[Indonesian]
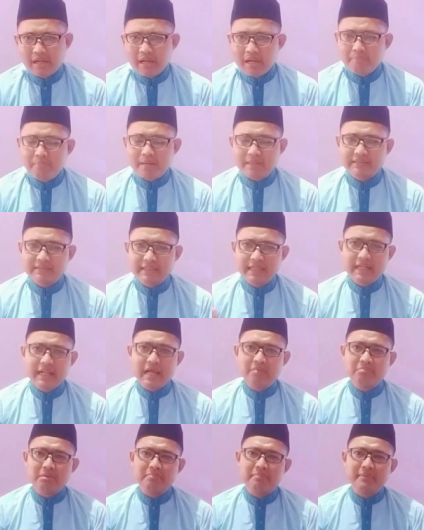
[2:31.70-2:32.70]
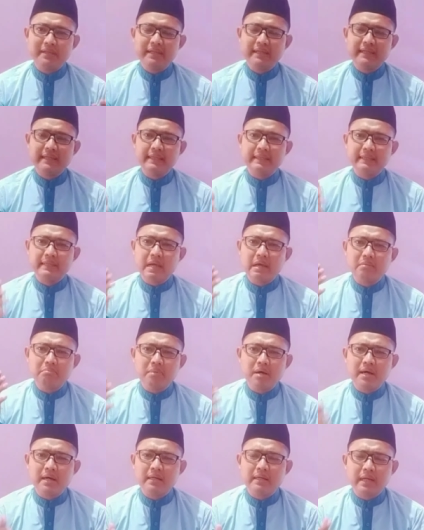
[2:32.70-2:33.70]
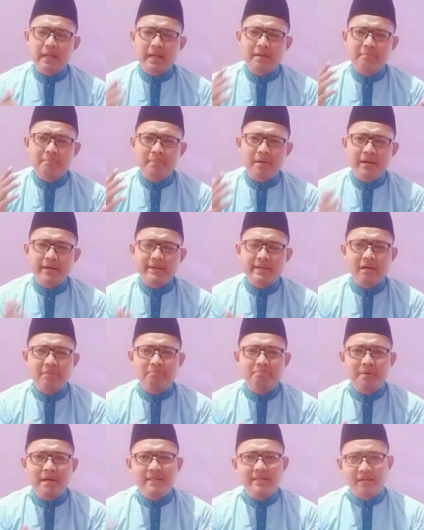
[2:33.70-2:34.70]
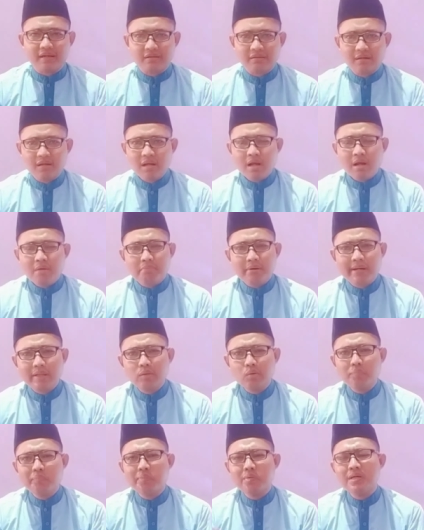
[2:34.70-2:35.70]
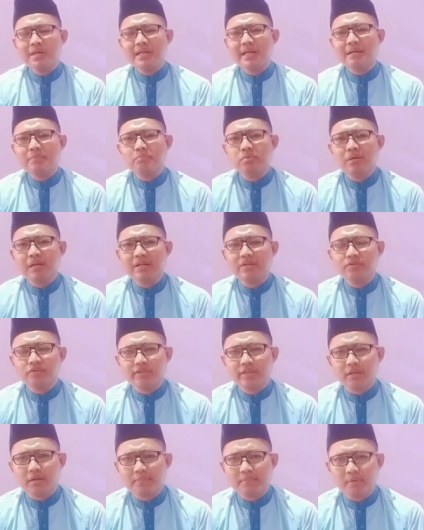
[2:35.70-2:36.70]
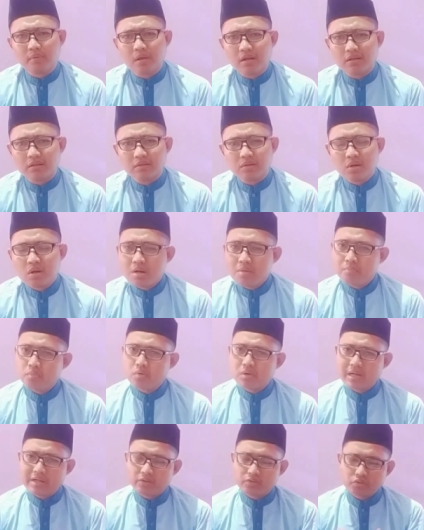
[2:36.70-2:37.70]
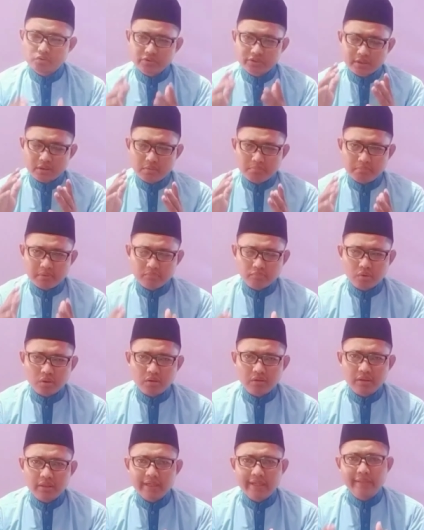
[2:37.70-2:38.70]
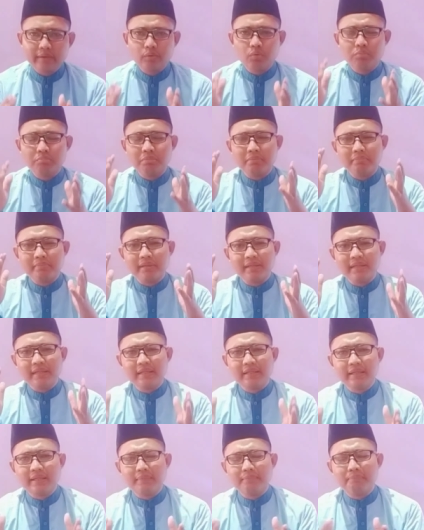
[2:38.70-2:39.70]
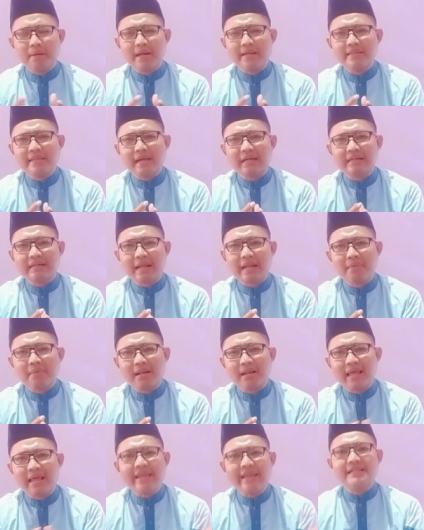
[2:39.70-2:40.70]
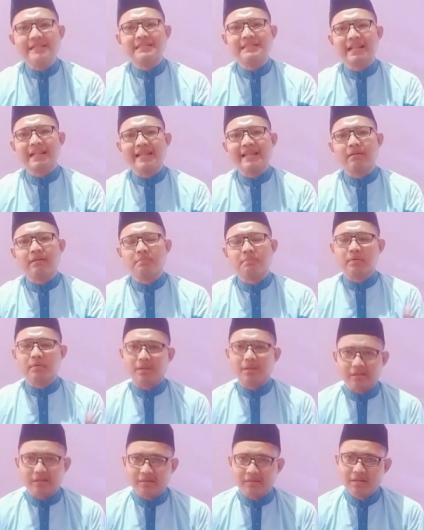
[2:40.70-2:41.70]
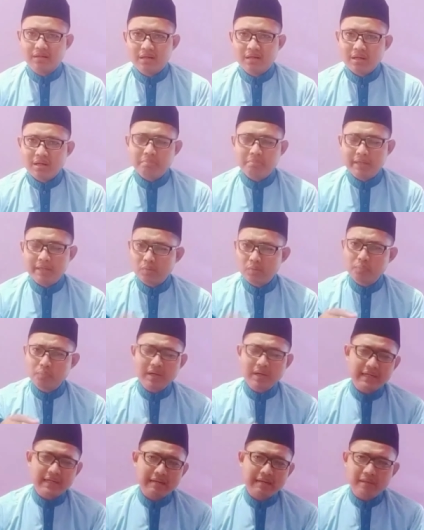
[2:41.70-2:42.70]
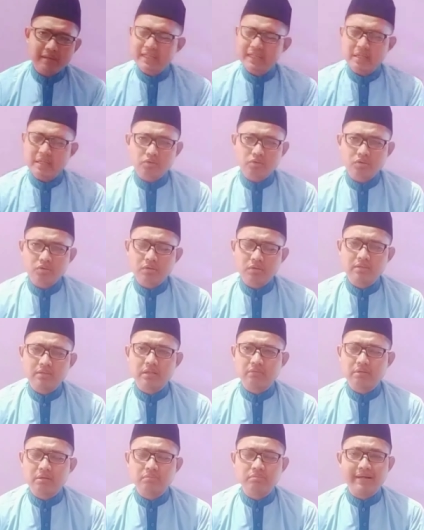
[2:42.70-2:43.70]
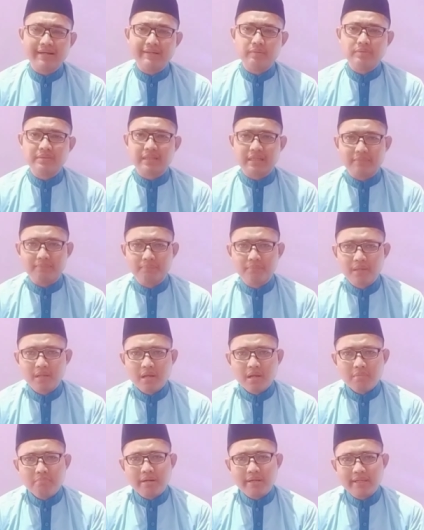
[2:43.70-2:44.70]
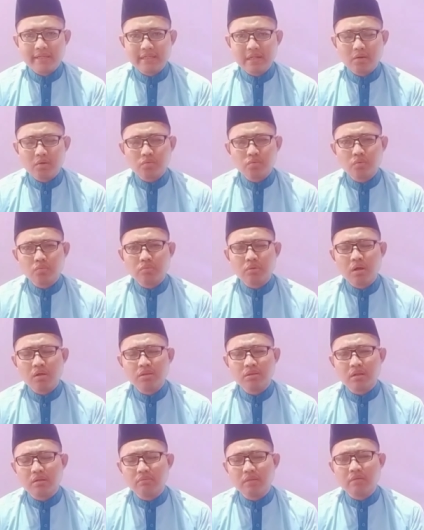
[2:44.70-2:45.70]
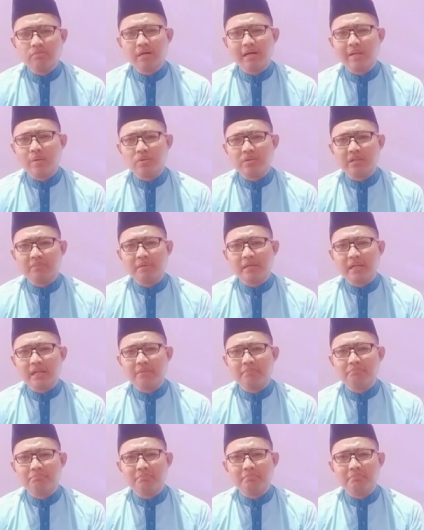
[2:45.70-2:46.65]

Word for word: pastilah memiliki nama-nama yang banyak. Begitupun dengan bulan suci Ramadan. Bulan suci Ramadan itu memiliki banyak nama lain selain Ramadan. Begitu pula dengan baginda Rasulullah SAW. Baginda Rasulullah SAW adalah